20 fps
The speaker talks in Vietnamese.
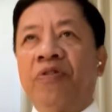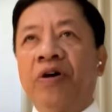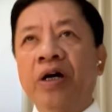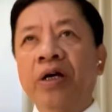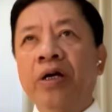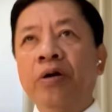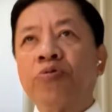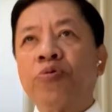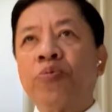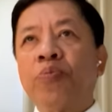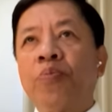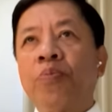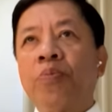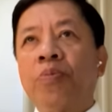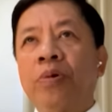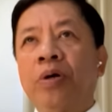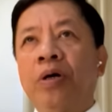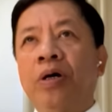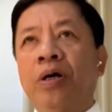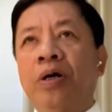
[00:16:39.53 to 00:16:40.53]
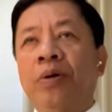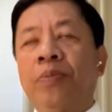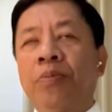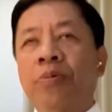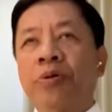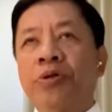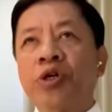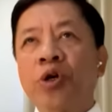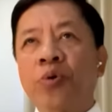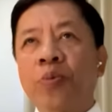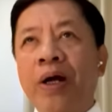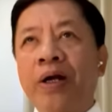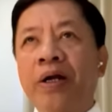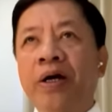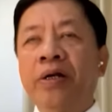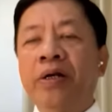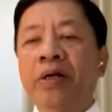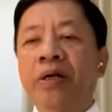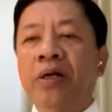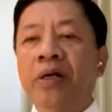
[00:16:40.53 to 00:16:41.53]
Với ông uh, Joe
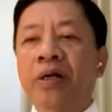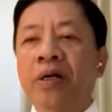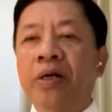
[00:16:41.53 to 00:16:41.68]
Biden